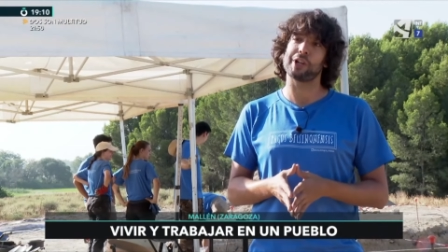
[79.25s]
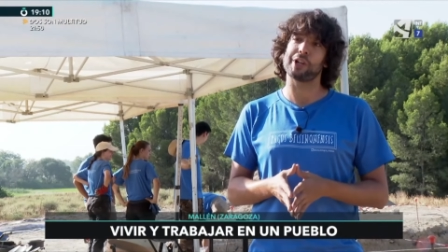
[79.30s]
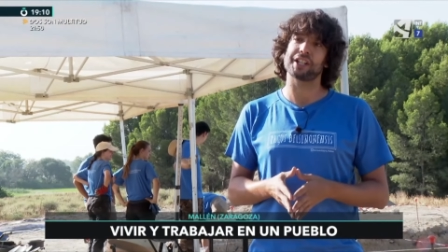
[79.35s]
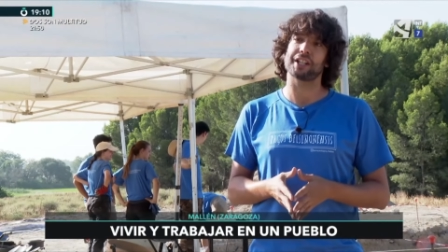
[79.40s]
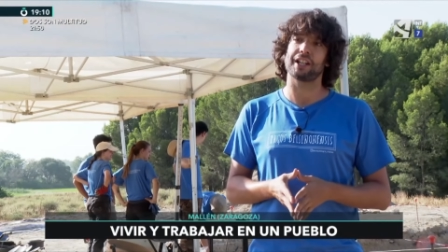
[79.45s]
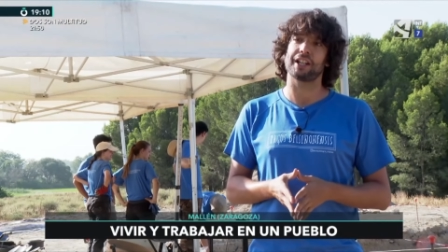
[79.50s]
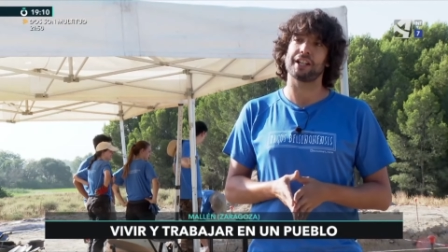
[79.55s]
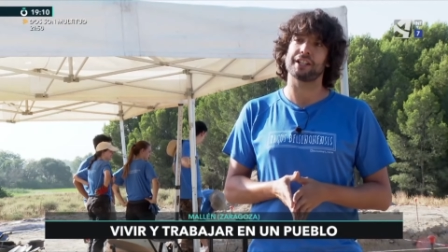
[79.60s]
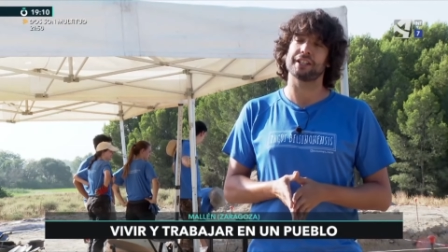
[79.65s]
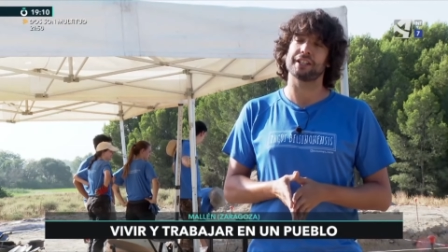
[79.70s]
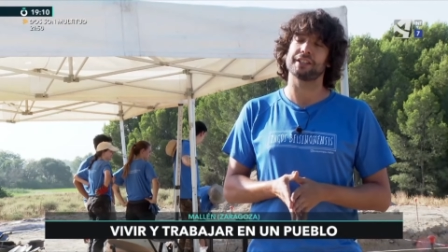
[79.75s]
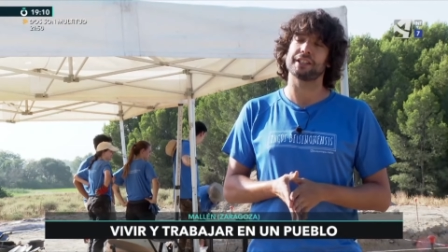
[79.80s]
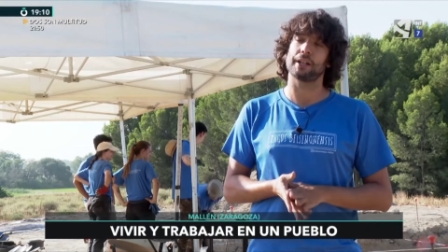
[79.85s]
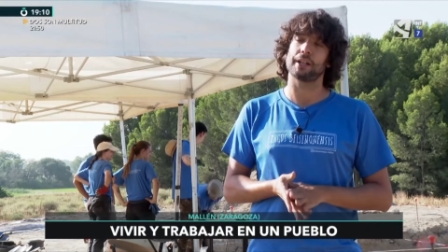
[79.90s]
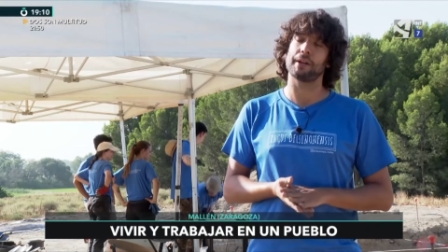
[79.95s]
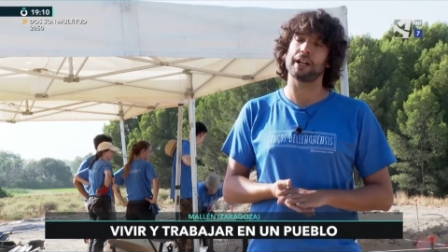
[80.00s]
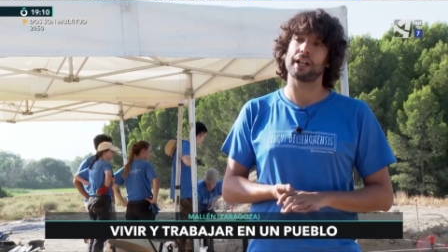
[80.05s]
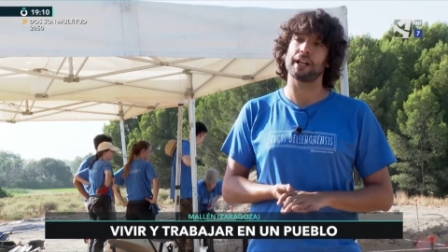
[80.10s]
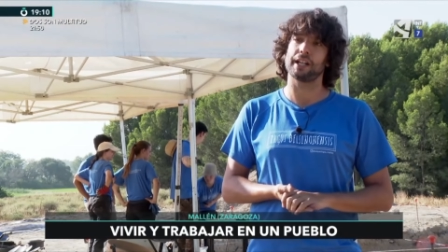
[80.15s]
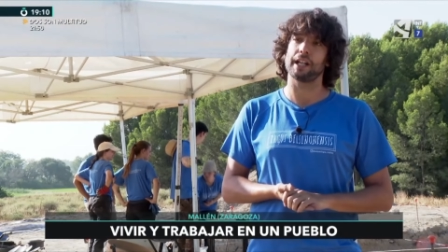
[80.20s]
unas ganas de
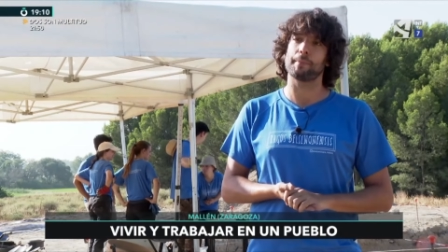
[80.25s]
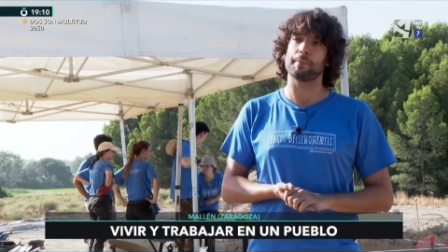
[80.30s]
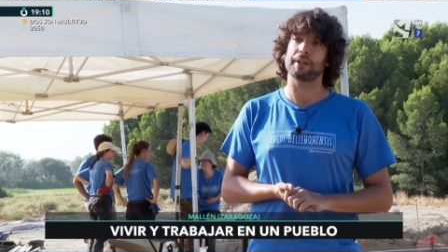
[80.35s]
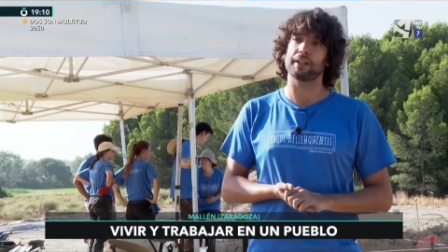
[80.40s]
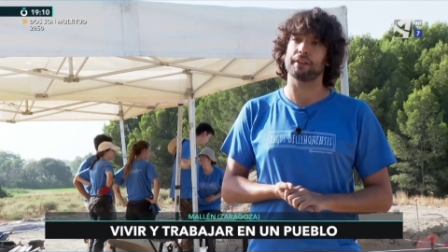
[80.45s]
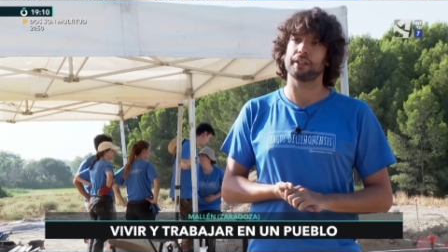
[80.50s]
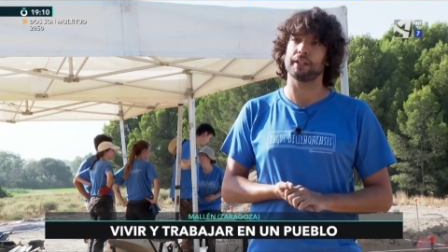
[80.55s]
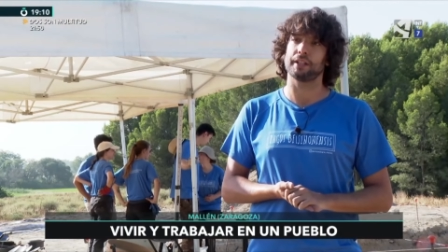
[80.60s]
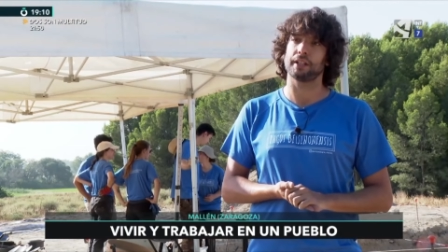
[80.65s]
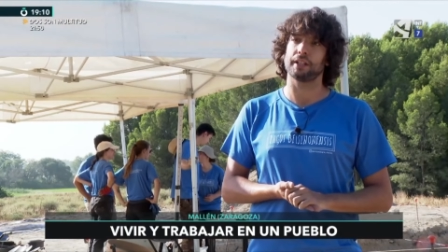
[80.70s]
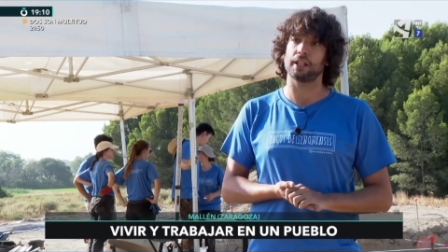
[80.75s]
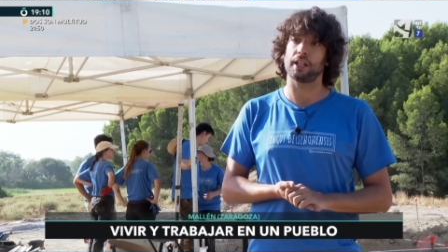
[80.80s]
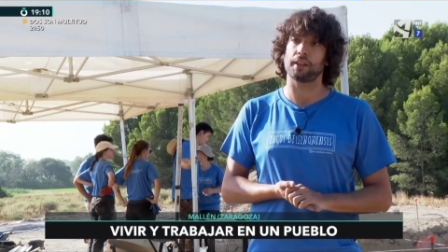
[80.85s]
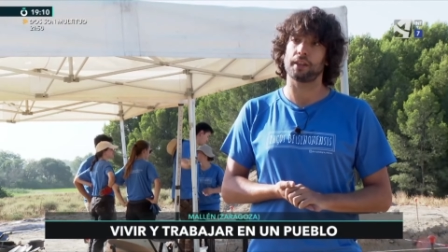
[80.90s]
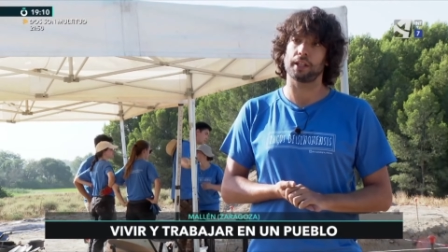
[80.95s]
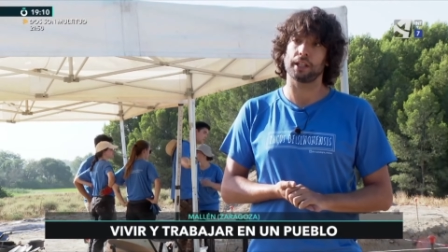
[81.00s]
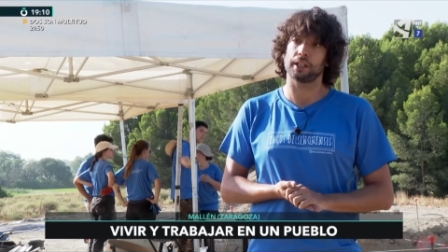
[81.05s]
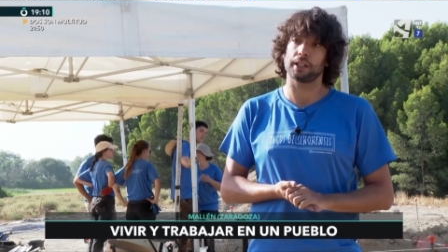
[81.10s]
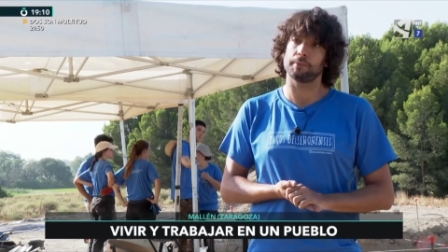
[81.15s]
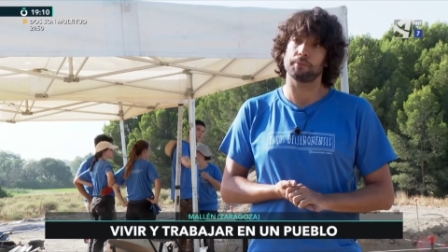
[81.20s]
trabajar y aprender que
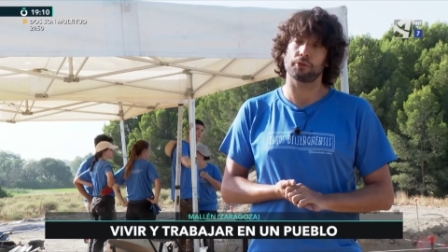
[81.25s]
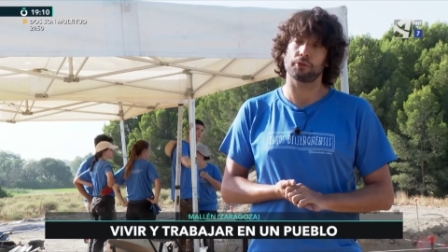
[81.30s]
hacen que,